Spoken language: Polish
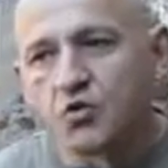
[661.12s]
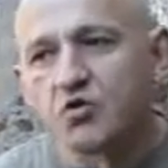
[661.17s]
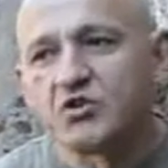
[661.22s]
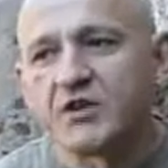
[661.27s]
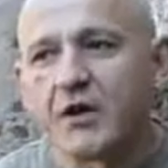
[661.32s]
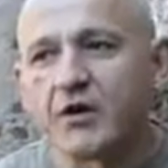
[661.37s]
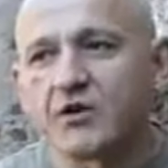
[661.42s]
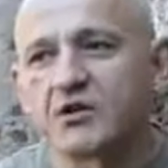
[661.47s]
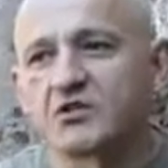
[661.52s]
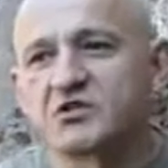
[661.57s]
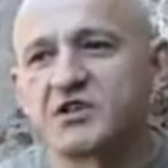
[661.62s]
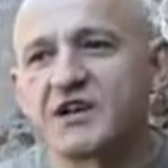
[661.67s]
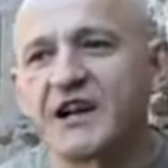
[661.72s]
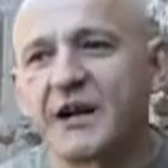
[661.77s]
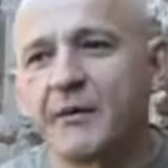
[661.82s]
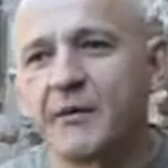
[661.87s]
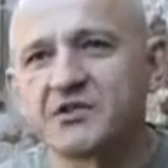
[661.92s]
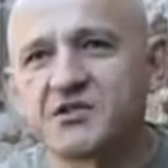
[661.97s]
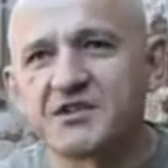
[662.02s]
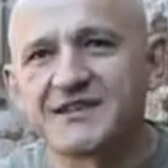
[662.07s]
Tutaj
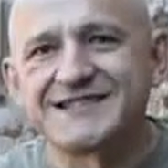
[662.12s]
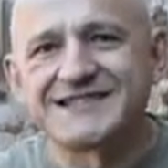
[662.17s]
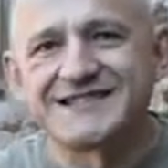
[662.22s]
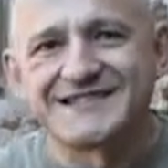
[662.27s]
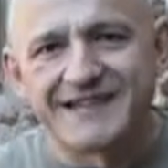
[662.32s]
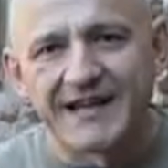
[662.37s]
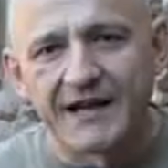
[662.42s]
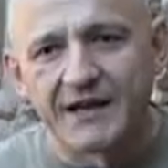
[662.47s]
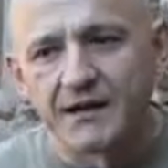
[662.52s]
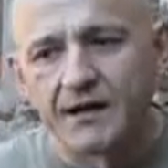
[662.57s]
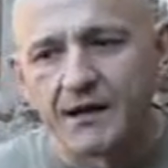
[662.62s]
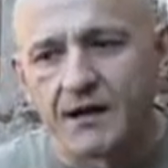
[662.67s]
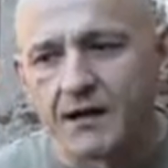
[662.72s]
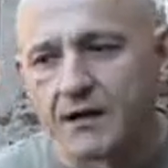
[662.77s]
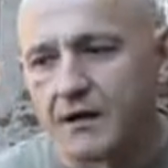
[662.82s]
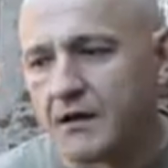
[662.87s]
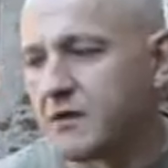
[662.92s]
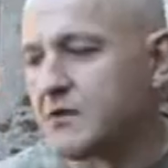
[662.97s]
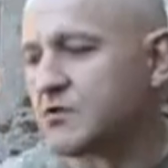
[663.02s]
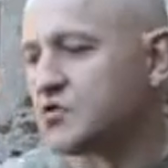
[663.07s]
rozegrała się
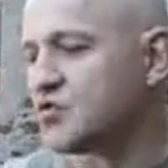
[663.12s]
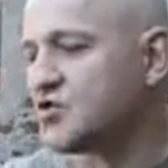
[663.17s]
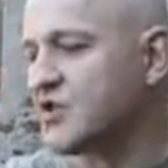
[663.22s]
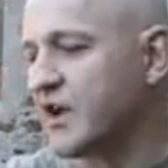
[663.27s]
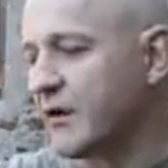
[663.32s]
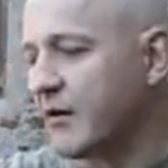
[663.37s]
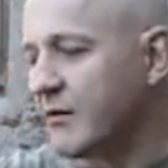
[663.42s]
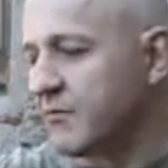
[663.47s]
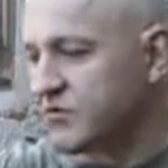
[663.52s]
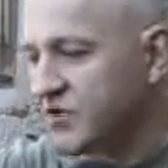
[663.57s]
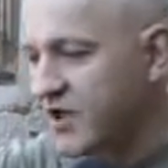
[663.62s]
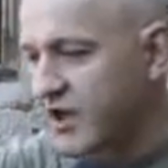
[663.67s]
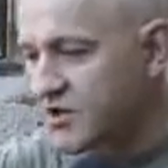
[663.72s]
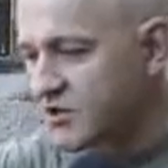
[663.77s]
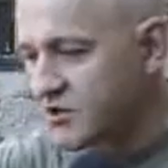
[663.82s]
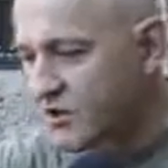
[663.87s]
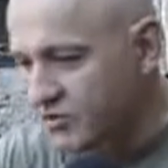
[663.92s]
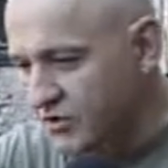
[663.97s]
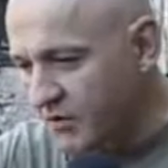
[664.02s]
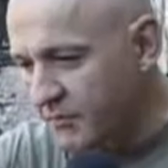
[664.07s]
scena z udziałem
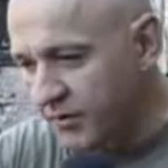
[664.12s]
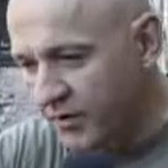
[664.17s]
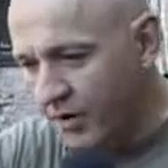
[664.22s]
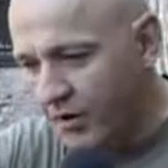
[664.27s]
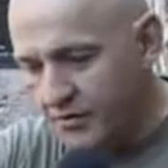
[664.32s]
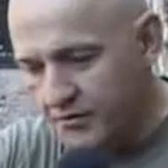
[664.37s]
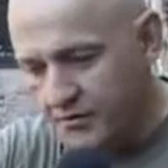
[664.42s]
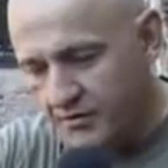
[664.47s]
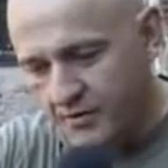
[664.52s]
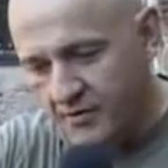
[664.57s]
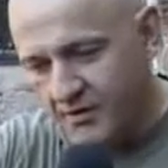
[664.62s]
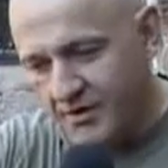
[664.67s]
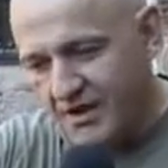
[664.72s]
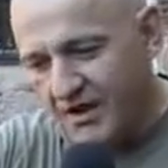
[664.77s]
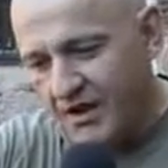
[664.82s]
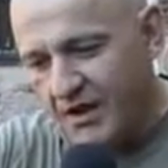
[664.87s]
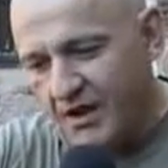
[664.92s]
tejże oto broni,